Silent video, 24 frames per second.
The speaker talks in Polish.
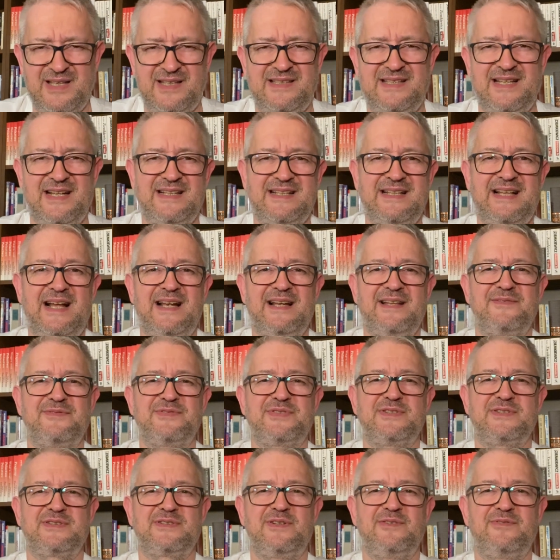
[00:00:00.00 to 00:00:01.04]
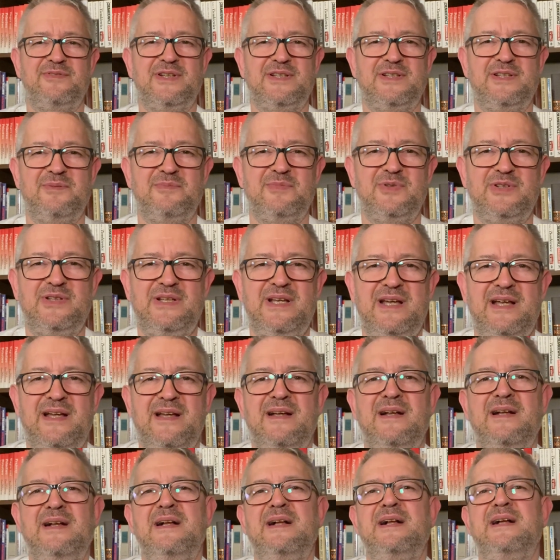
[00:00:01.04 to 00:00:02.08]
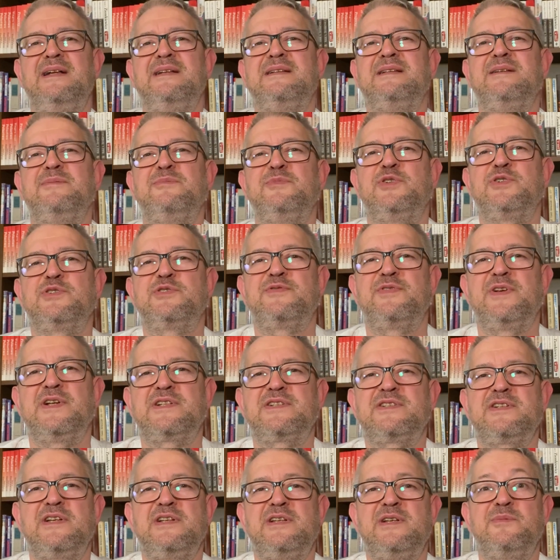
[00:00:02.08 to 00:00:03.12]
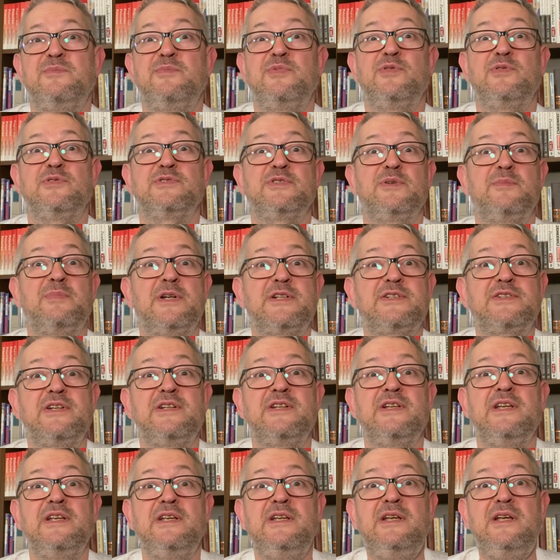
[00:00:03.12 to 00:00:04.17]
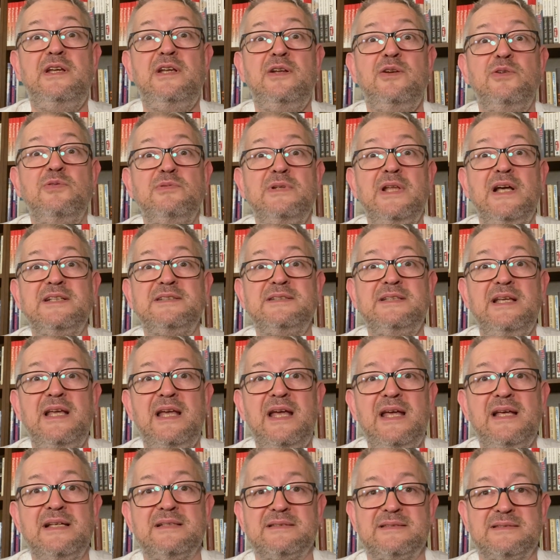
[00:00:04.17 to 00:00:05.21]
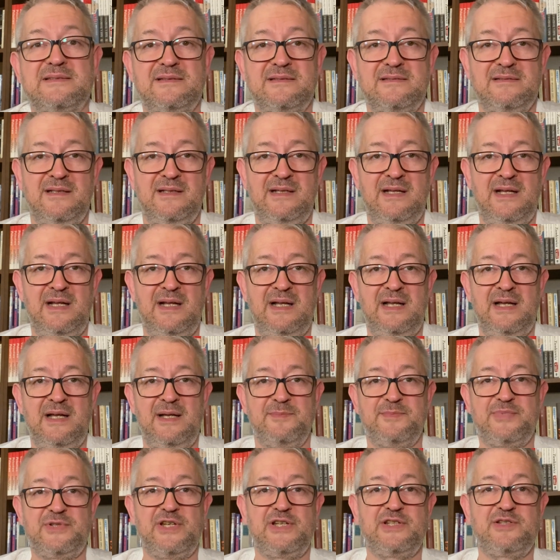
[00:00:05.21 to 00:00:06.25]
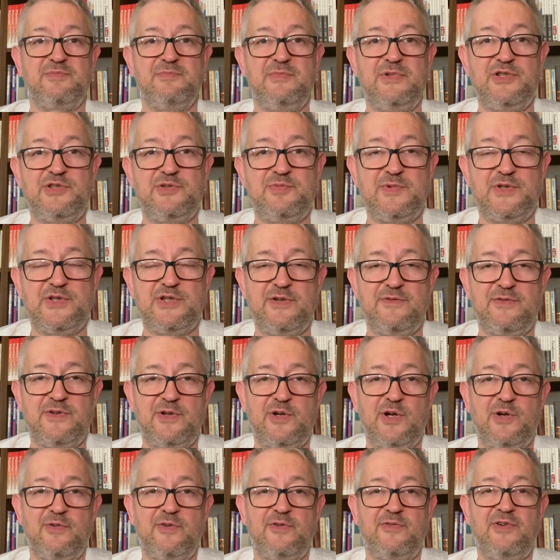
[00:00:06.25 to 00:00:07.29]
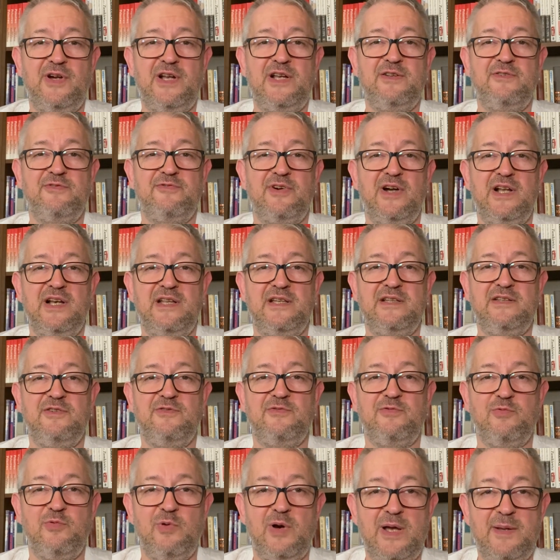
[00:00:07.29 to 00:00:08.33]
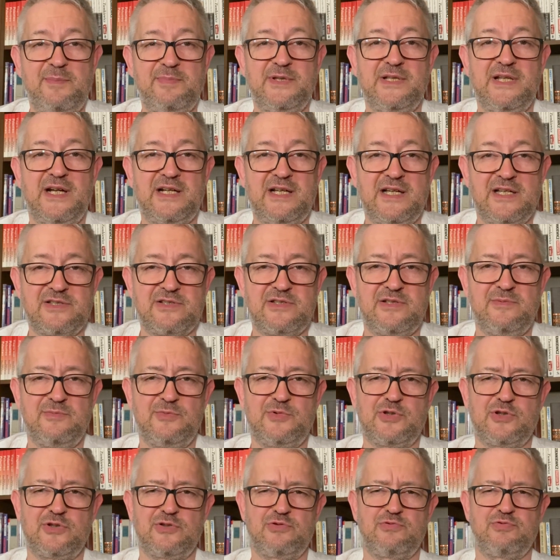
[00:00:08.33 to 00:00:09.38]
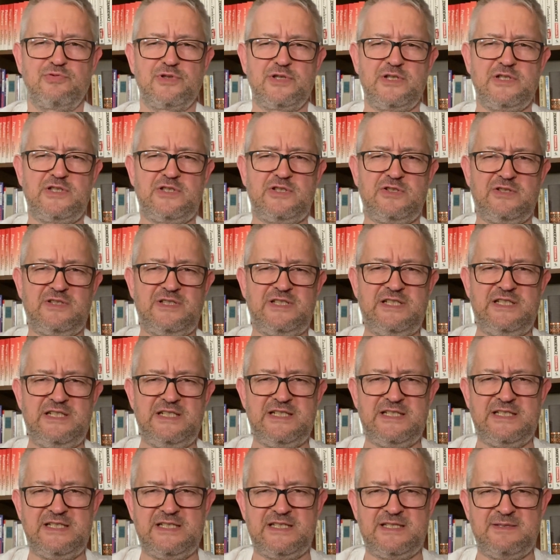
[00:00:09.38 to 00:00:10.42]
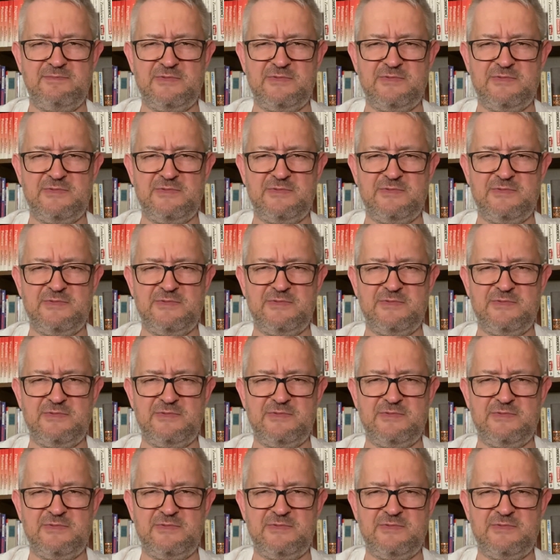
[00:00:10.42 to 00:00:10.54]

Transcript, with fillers: i tak dalej, wszystko wiadomo. Nie. Tym doświadczeniem było zobaczenie, ilu nas jest Przecież myśmy się wychowywali waleni w łeb na każdym kroku, że socjalizm